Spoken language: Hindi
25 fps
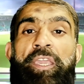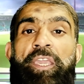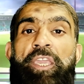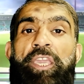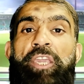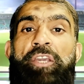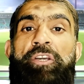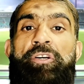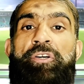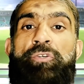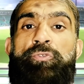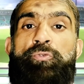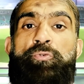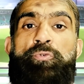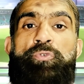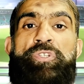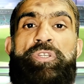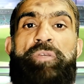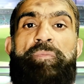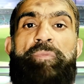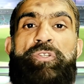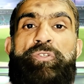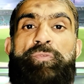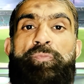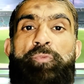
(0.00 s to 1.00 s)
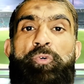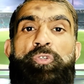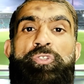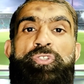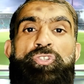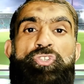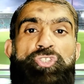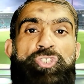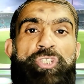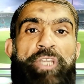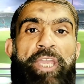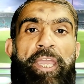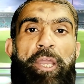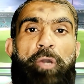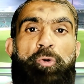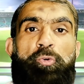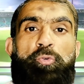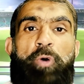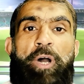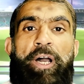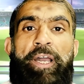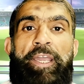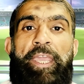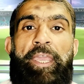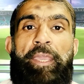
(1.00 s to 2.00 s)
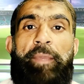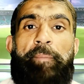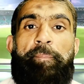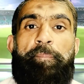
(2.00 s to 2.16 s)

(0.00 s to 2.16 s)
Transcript: एक खसूसी मजमून शाया हुआ है